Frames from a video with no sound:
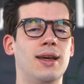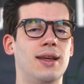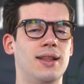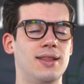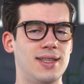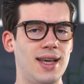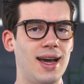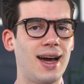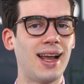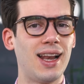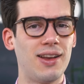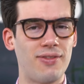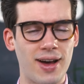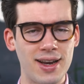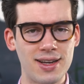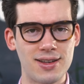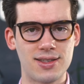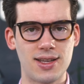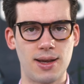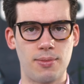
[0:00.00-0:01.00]
ein sehr
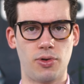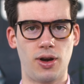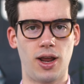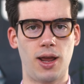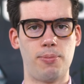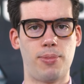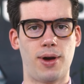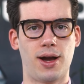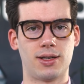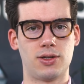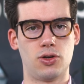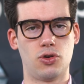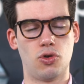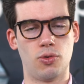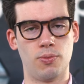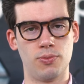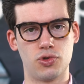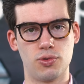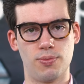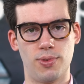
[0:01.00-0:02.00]
relevantes
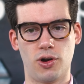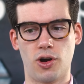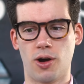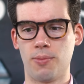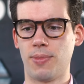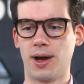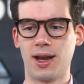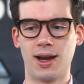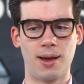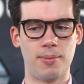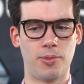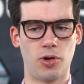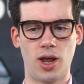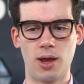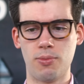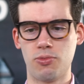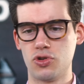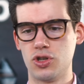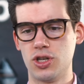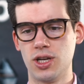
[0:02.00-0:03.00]
MA-Praktikum zu bekommen bei einer
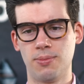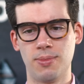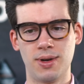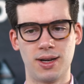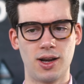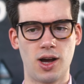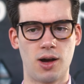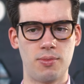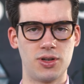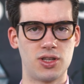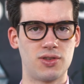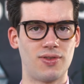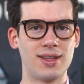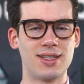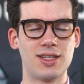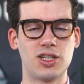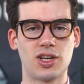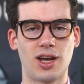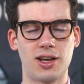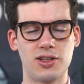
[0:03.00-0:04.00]
MA-Boutique mit, glaube ich,
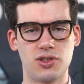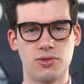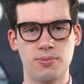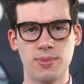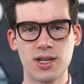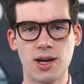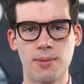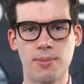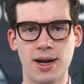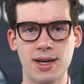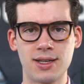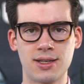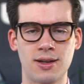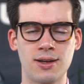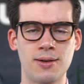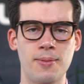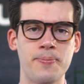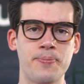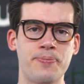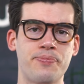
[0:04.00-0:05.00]
20, 30
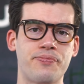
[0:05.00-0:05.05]
Mitarbeitern.